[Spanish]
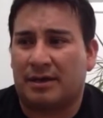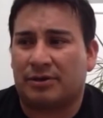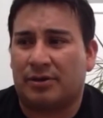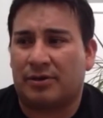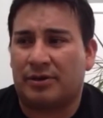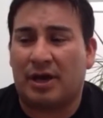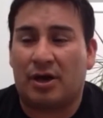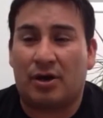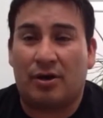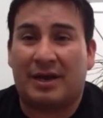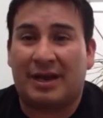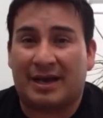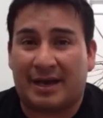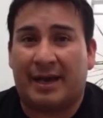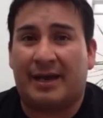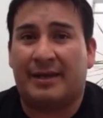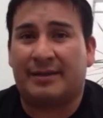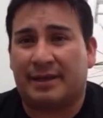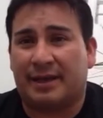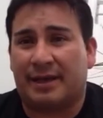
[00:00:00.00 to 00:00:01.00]
rodeado de la
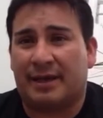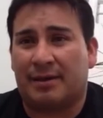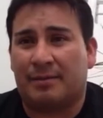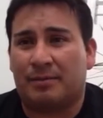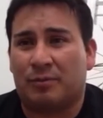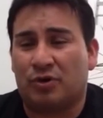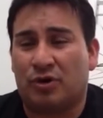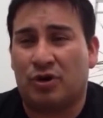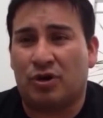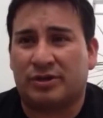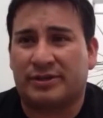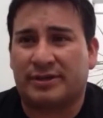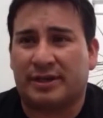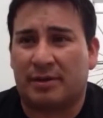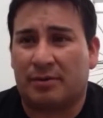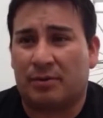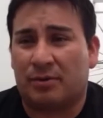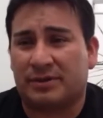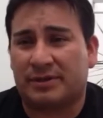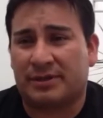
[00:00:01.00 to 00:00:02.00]
gente muy grosa
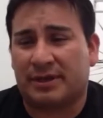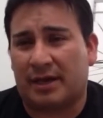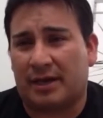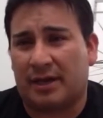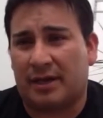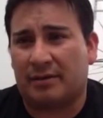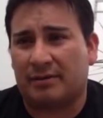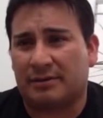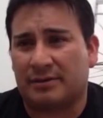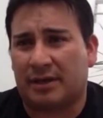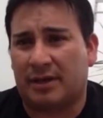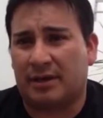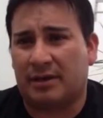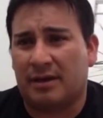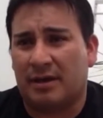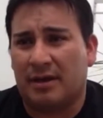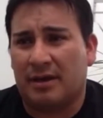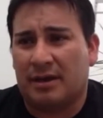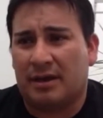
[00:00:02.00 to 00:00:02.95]
de Buenos Aires, ¿sí?